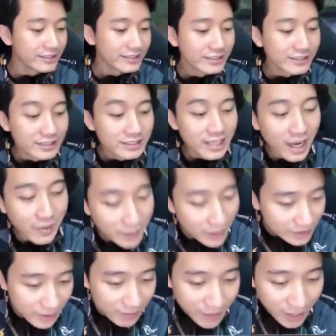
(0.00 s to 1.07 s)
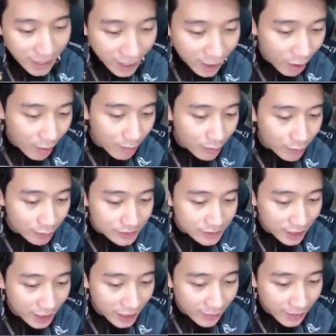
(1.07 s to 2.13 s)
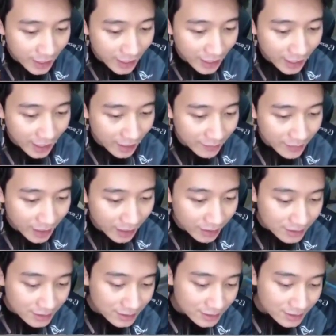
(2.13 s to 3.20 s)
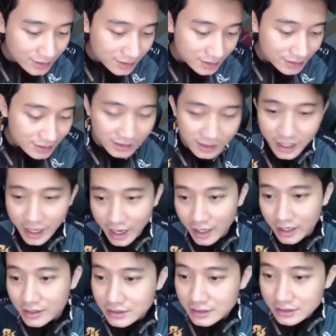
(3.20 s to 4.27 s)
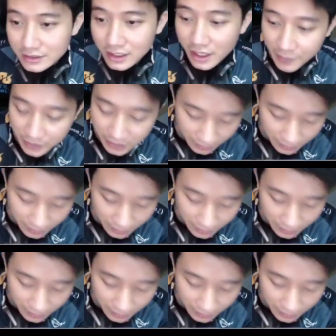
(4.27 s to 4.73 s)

Dapat tim kayak komputer, Bang, Bang. Ya, dapat tim kayak